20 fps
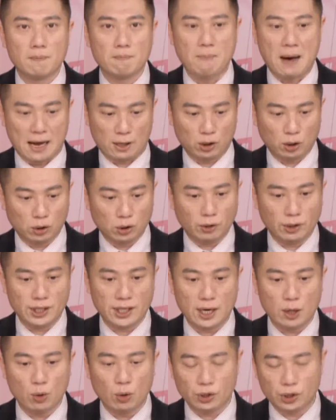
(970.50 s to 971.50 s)
把手中一
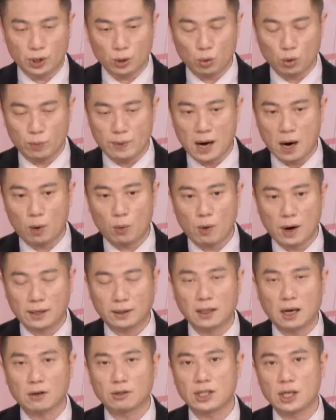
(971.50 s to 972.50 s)
些弱势股票换
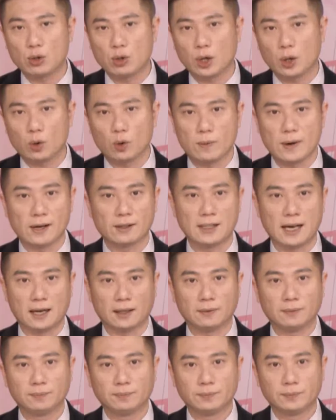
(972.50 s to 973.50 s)
到正确的股票上，
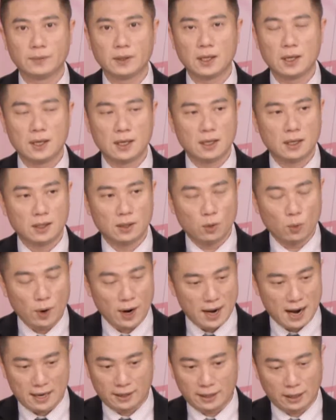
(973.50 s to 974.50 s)

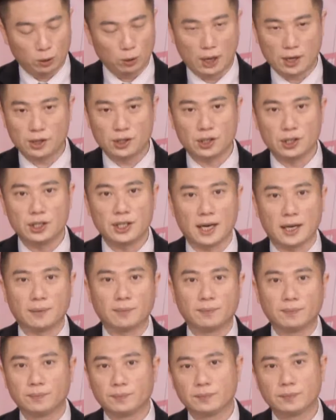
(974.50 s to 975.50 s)
未来的一段时间
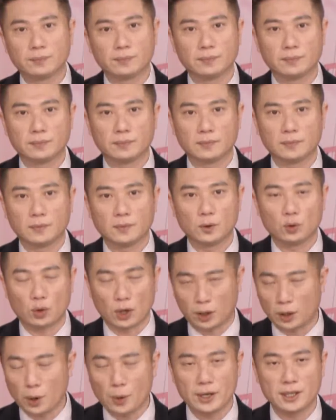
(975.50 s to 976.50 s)

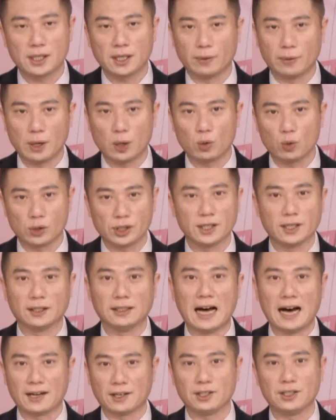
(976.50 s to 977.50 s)
绝对会成为股市的
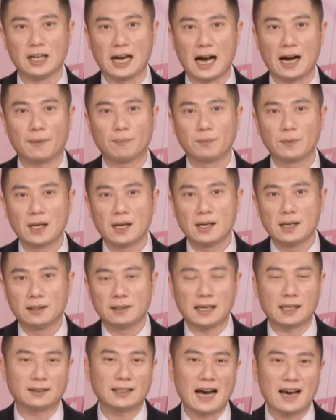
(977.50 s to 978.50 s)
大赢家。
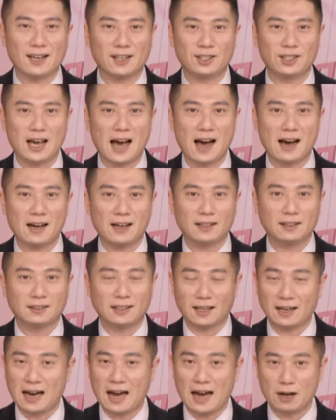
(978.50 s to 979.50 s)
那大赢家
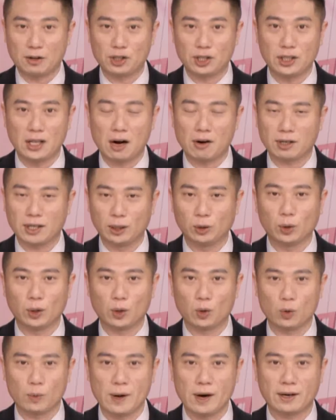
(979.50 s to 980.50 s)
当然还要知道更多的
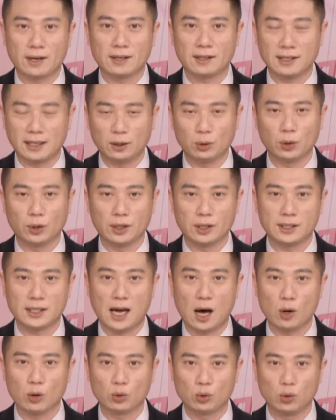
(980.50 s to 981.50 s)
股票跟更多的
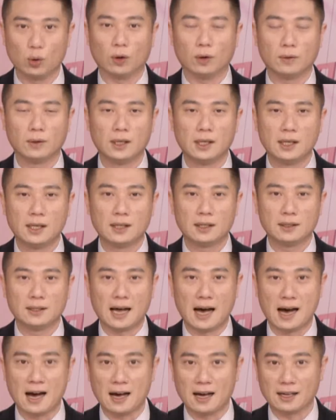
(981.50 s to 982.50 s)
操作。
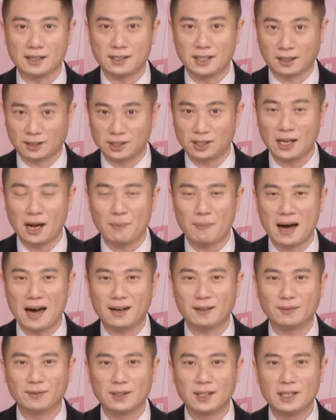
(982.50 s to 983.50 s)
那想知道吗？
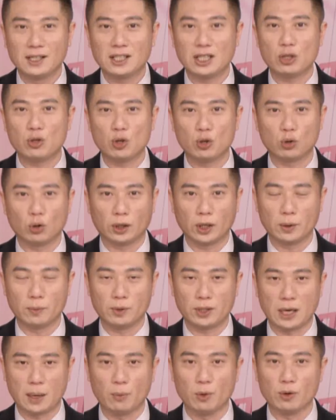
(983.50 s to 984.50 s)
继续锁定我们
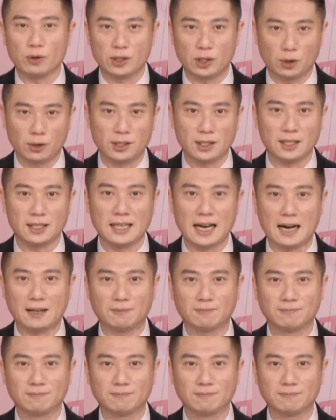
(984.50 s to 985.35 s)
节目，休息一下。